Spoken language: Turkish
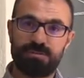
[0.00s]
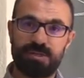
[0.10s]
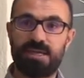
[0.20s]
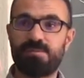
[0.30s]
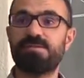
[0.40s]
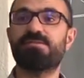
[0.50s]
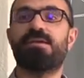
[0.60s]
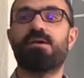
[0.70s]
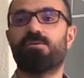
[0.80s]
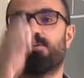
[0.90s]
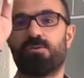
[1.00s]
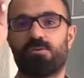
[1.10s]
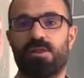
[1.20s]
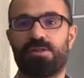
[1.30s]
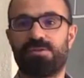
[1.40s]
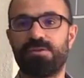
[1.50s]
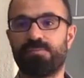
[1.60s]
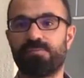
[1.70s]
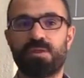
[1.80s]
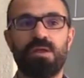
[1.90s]
Diyelim ki Z yönde
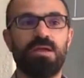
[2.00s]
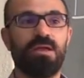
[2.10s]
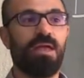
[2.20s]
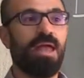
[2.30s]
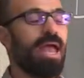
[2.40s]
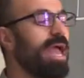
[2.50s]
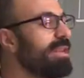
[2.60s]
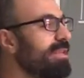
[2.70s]
uygulandı. Her